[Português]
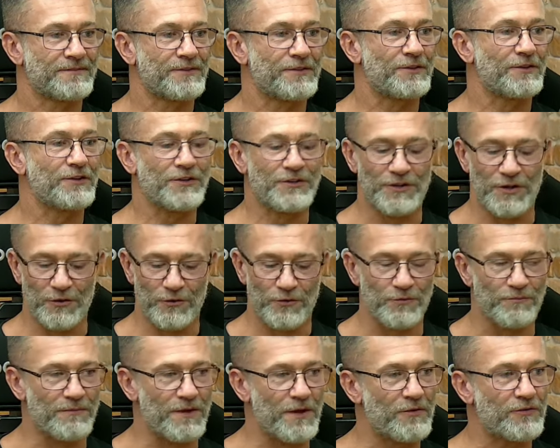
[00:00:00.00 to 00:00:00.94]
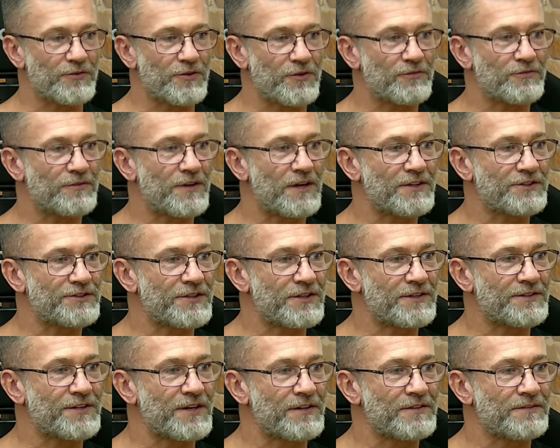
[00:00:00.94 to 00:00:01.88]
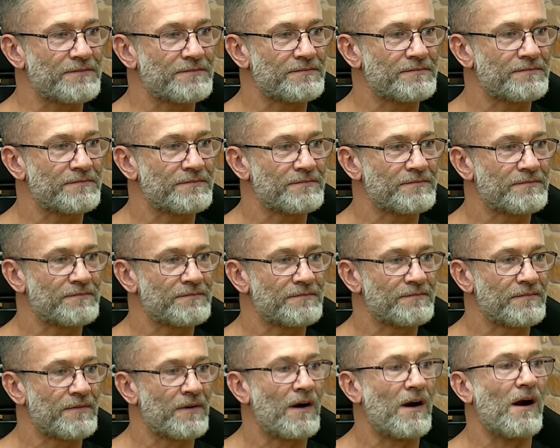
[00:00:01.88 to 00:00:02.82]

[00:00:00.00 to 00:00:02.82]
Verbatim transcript: E, e, deu no meu e deu no da hein? É mesmo?